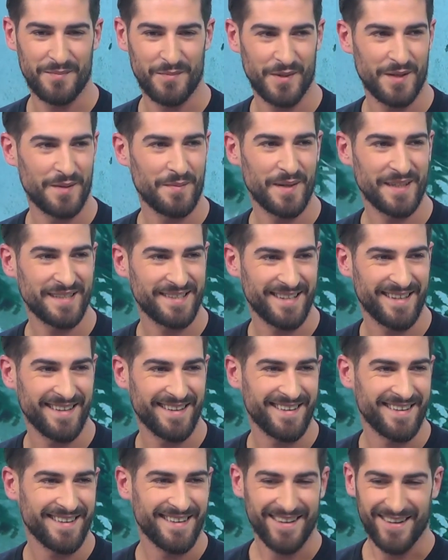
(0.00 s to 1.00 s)
puede
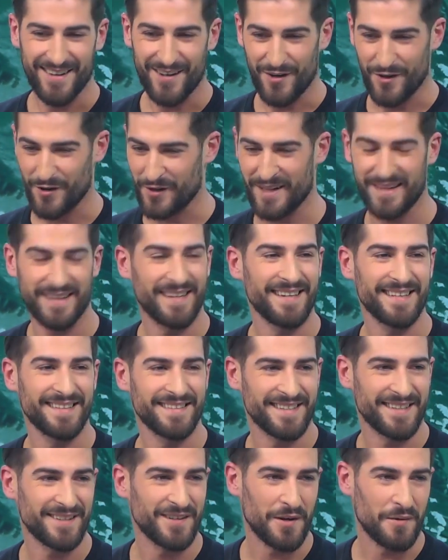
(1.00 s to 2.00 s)
pasar horas en el
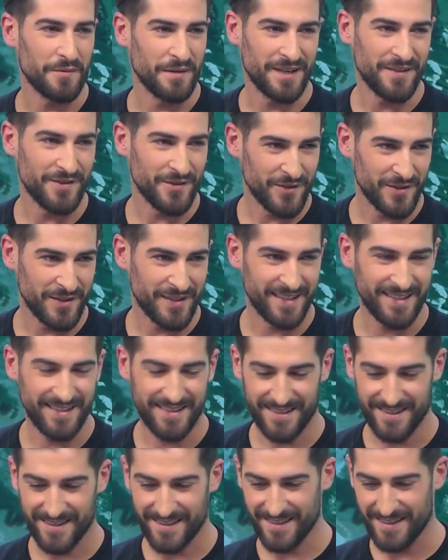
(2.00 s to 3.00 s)
entreno hablando
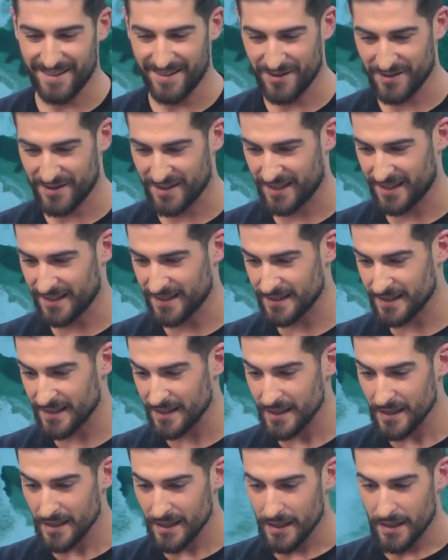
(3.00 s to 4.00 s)
y, y no se
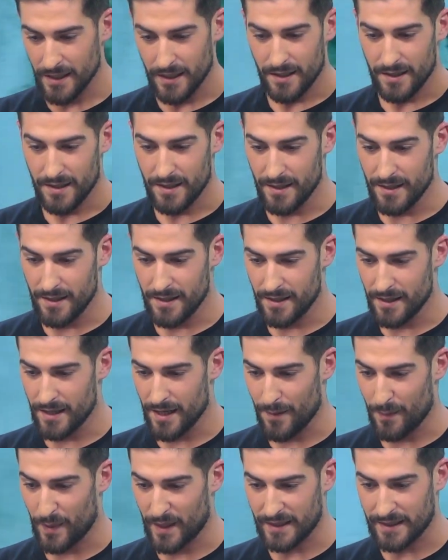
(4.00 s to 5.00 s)
cansa.
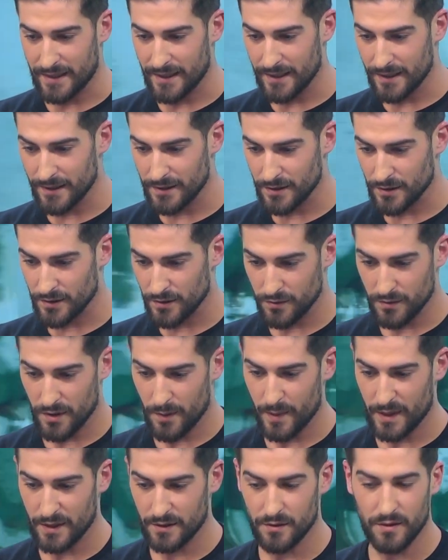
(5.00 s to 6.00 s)
Y aparte es
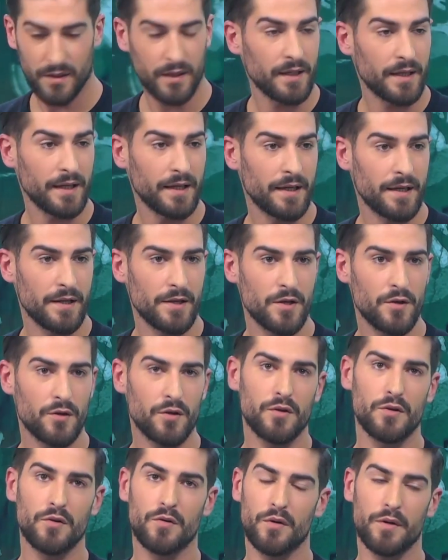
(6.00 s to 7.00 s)
una persona que
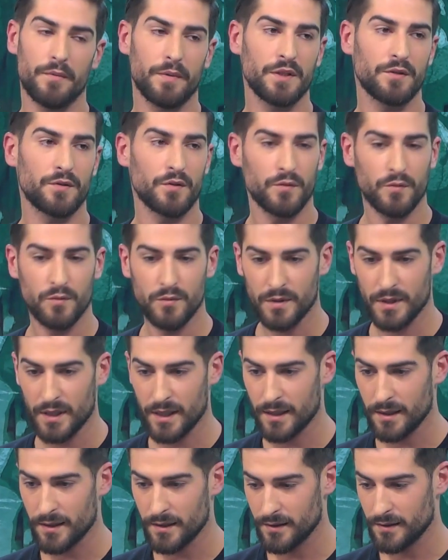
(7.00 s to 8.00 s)
yo no he visto
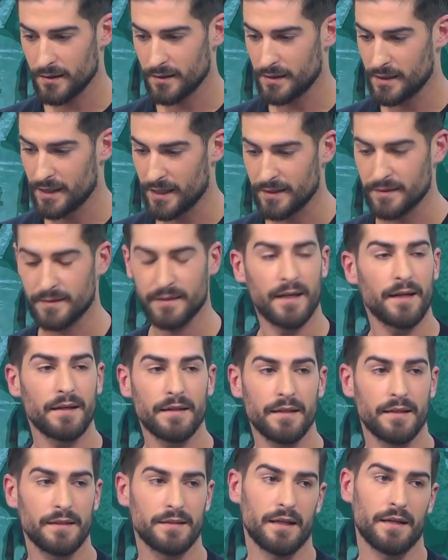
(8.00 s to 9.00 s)
nunca ni entrar
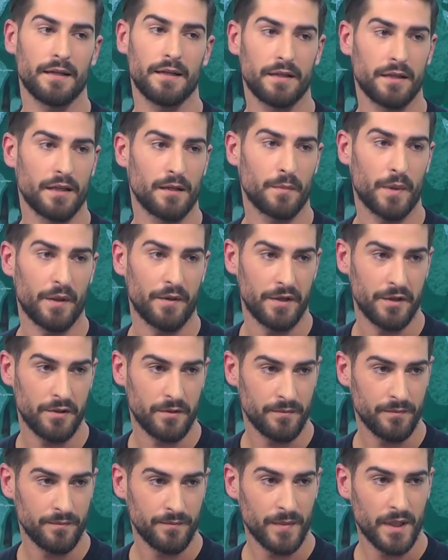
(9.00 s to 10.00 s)
ni salir del pabellón.